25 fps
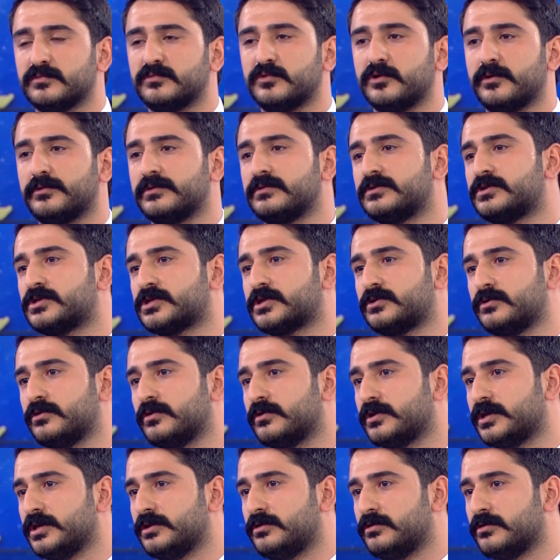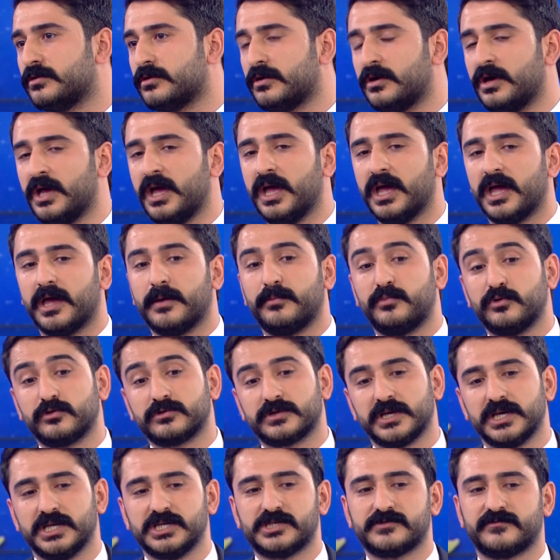bulunmuyor. Çıkıyor, gidiyor. Hı hı. E,
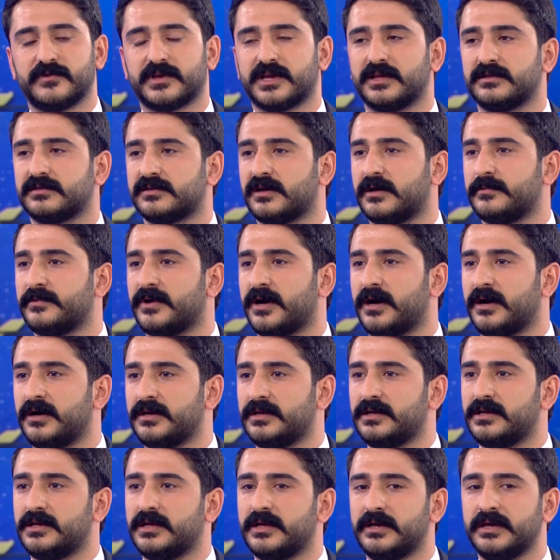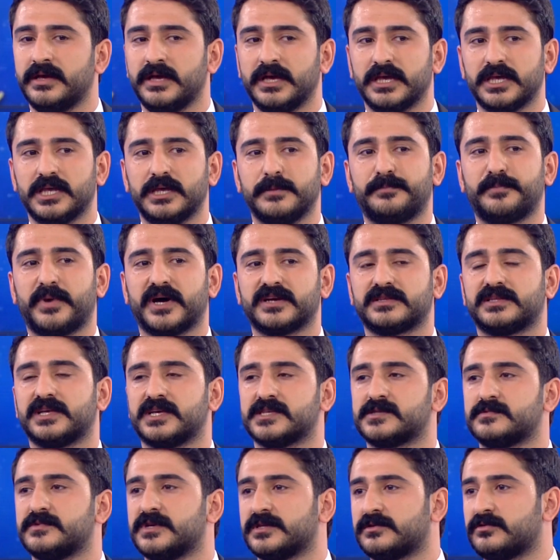burada işveren tabii haliyle ihbar
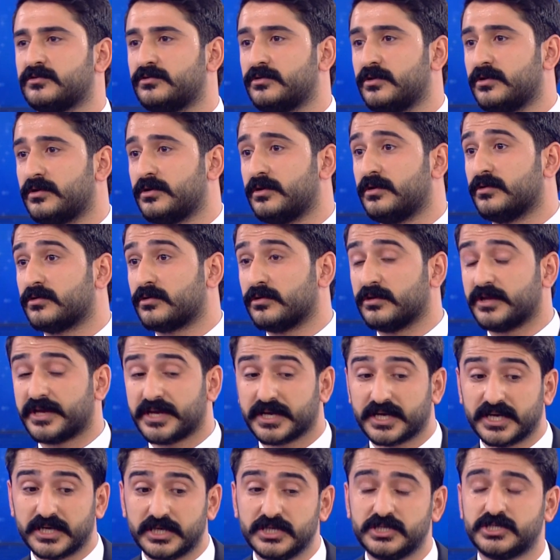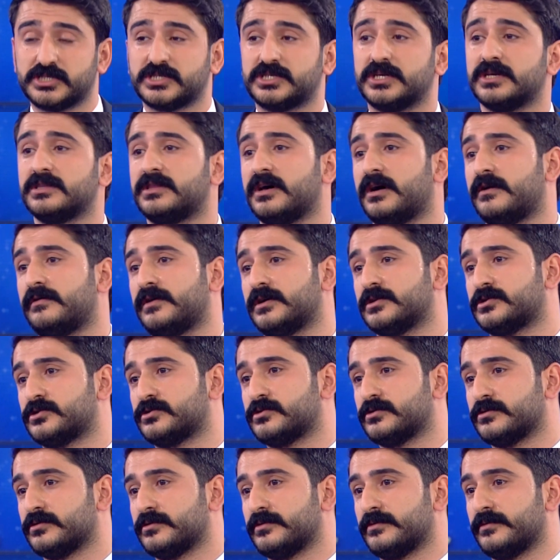tazminatına yönelik olarak işçiye dava
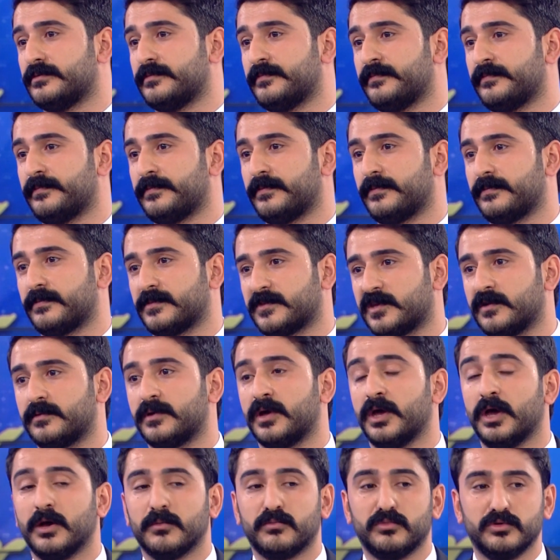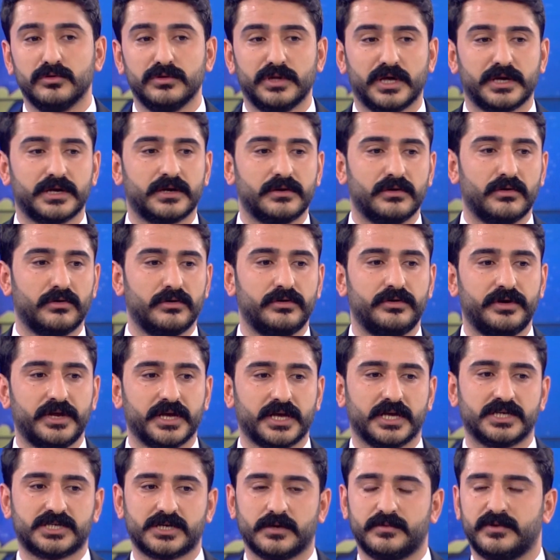açıyor. Evet. Tabii. Bunların
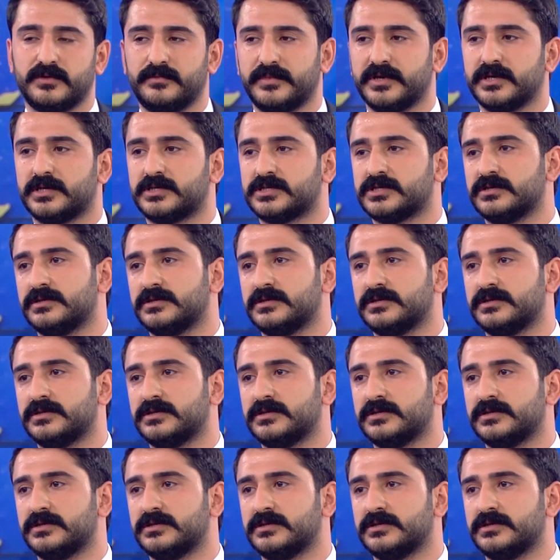önüne geçebilmek